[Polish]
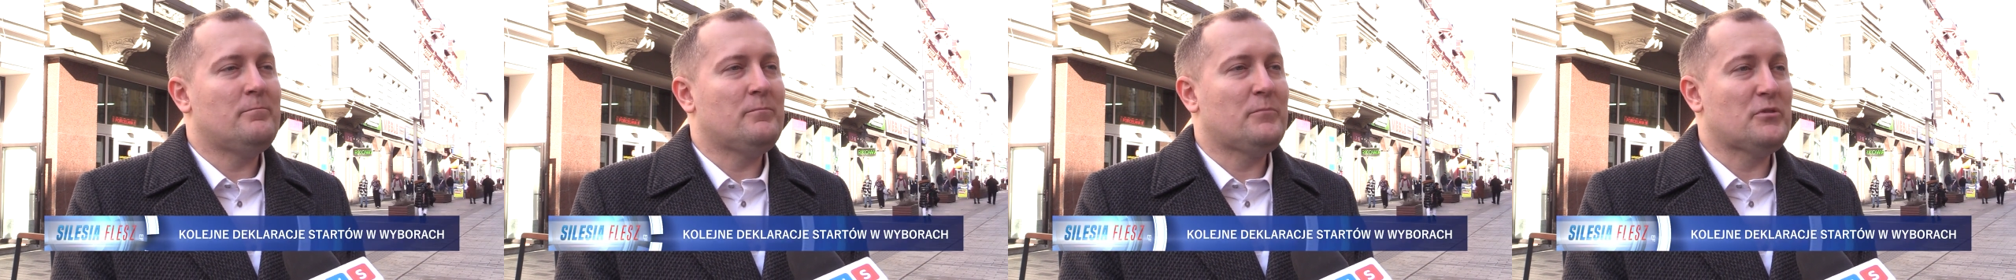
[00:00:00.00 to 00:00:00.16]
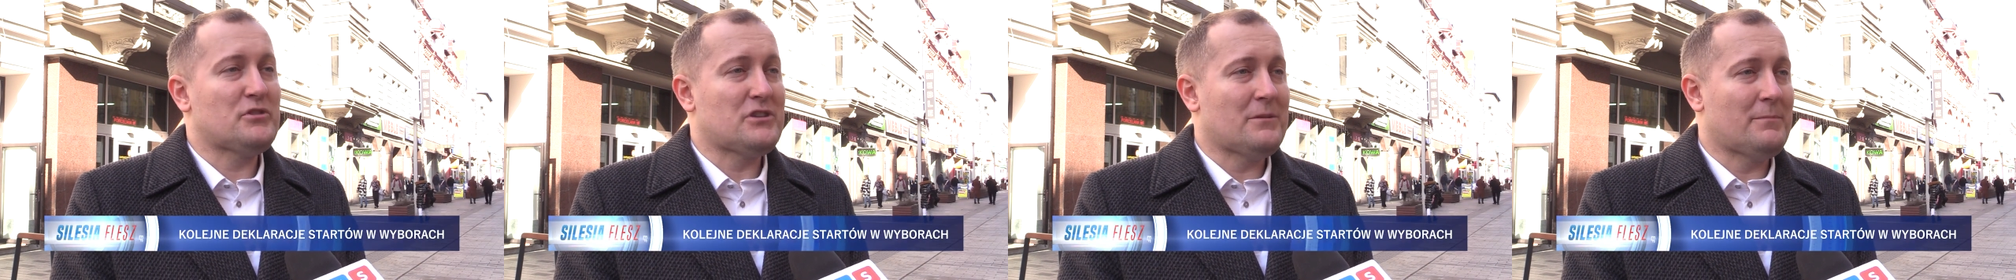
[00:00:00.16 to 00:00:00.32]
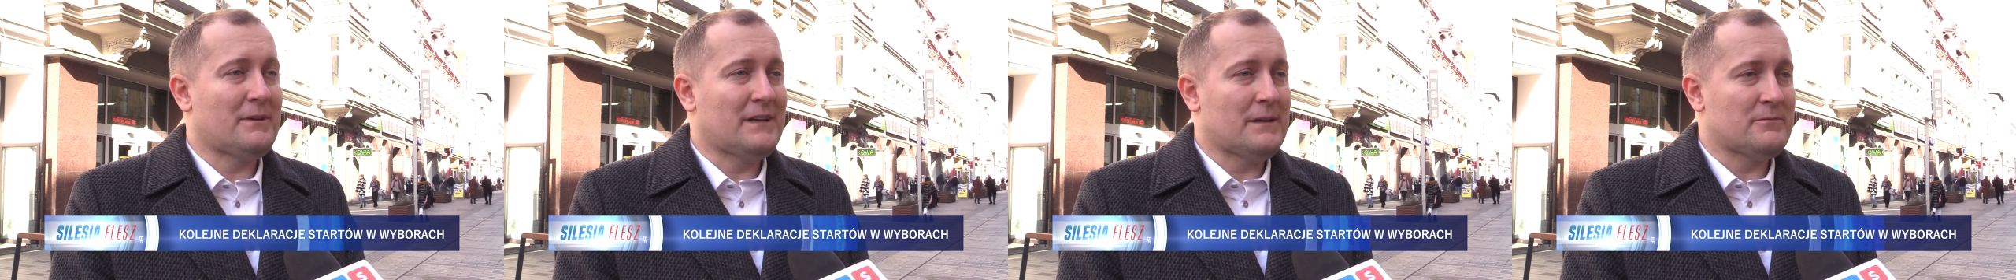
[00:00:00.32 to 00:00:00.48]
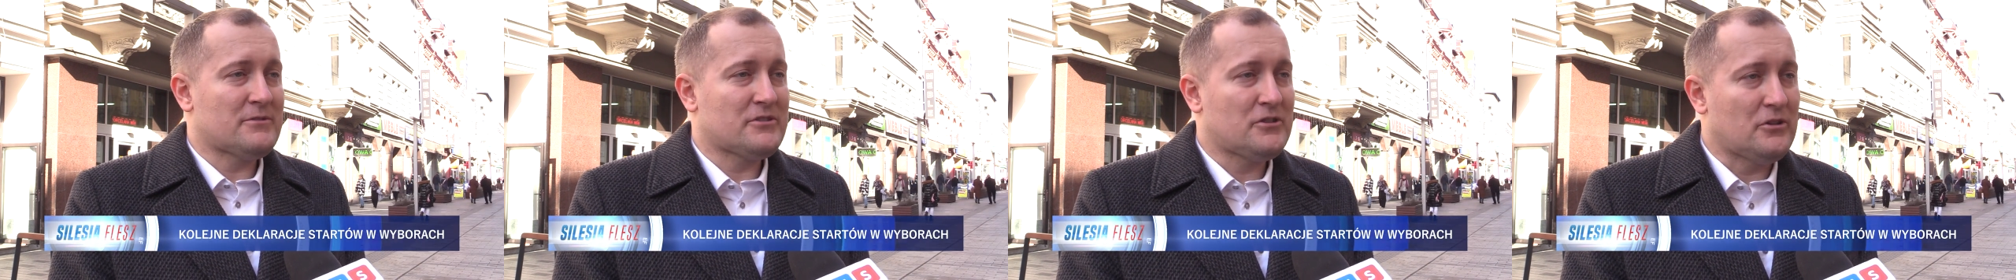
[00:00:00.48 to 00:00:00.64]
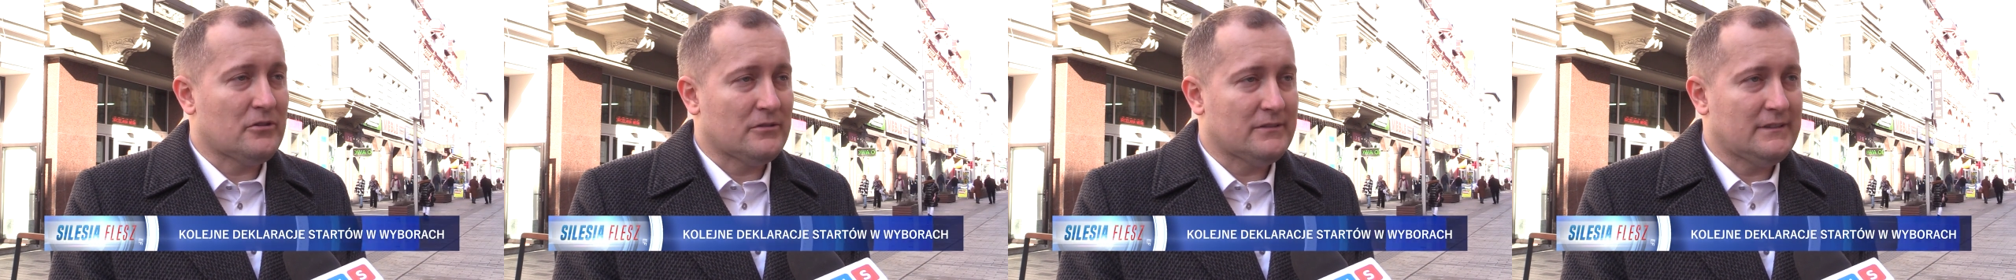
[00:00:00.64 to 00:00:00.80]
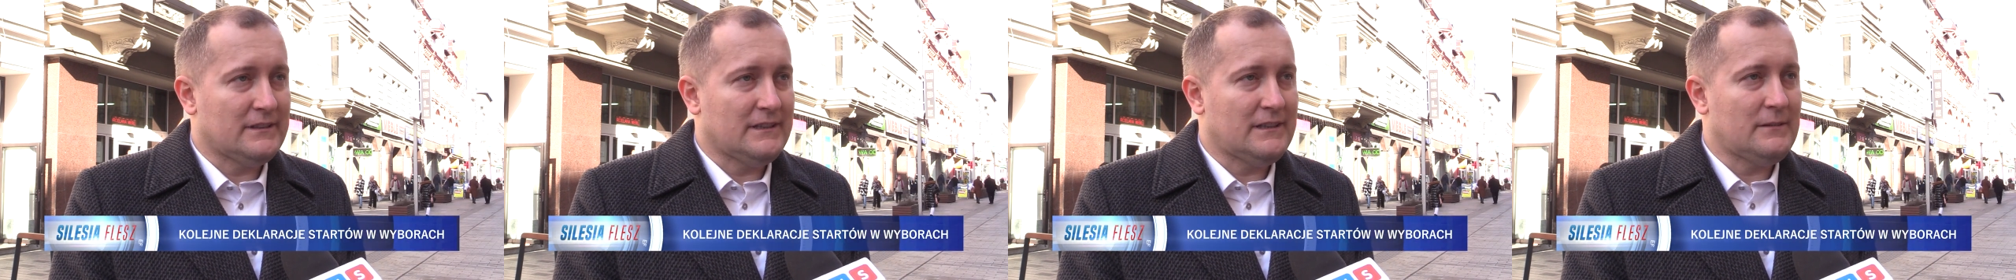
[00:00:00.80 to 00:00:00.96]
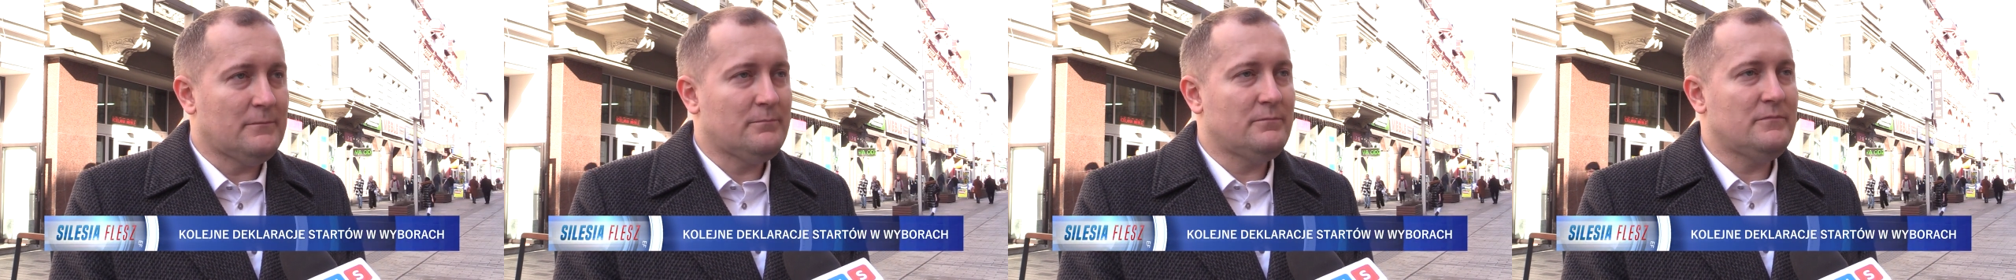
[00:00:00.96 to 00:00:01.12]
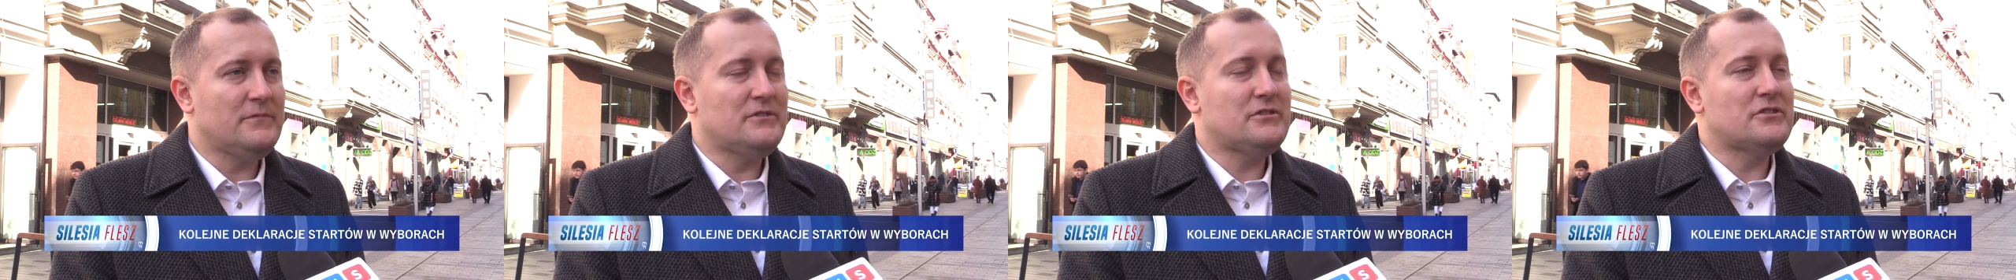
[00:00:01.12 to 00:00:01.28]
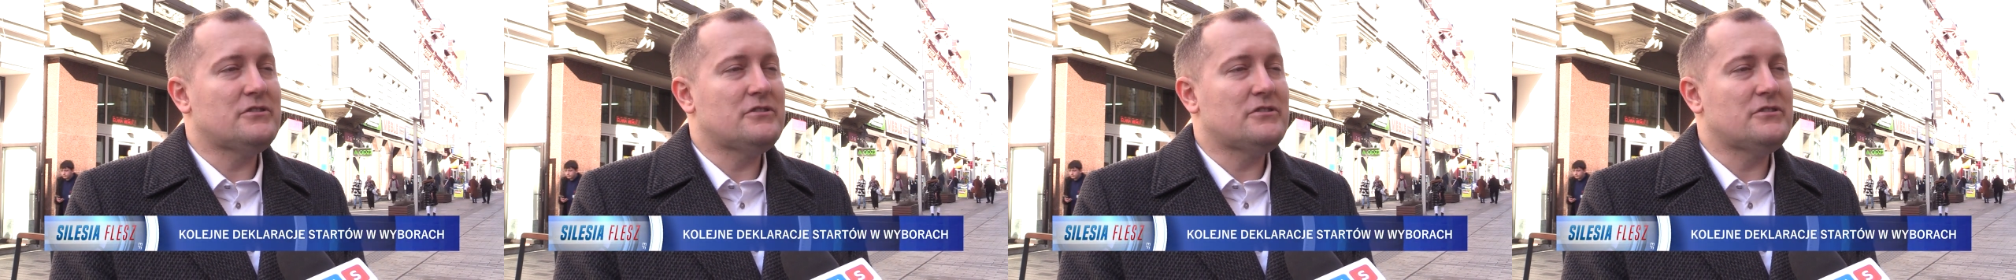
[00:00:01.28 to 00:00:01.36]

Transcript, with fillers: potrzeba nam zgody i